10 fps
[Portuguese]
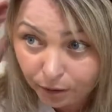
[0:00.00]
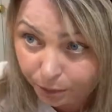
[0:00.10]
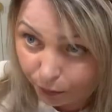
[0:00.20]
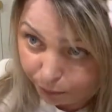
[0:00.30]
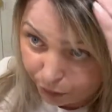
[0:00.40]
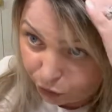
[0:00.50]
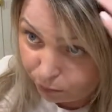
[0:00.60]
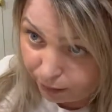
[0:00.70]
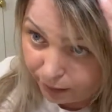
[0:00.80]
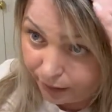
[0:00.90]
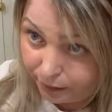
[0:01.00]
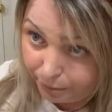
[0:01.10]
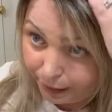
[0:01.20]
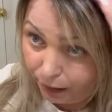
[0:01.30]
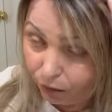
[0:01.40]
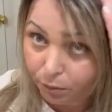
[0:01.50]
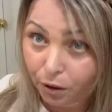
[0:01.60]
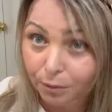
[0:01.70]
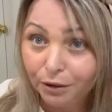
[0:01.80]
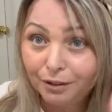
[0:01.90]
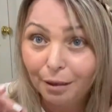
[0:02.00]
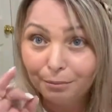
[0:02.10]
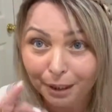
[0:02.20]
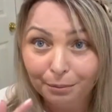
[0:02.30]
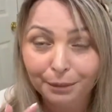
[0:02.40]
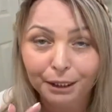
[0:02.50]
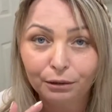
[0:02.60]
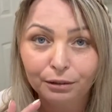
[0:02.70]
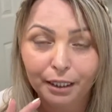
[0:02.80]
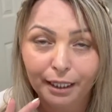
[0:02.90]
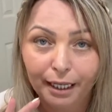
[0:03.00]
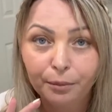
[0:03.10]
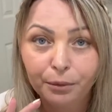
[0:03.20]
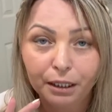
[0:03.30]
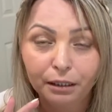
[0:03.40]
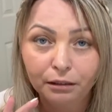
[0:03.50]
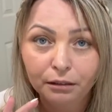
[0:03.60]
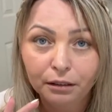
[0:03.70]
porque eu pedi uma que era bem loira, meu cabelo tava bem branco na época,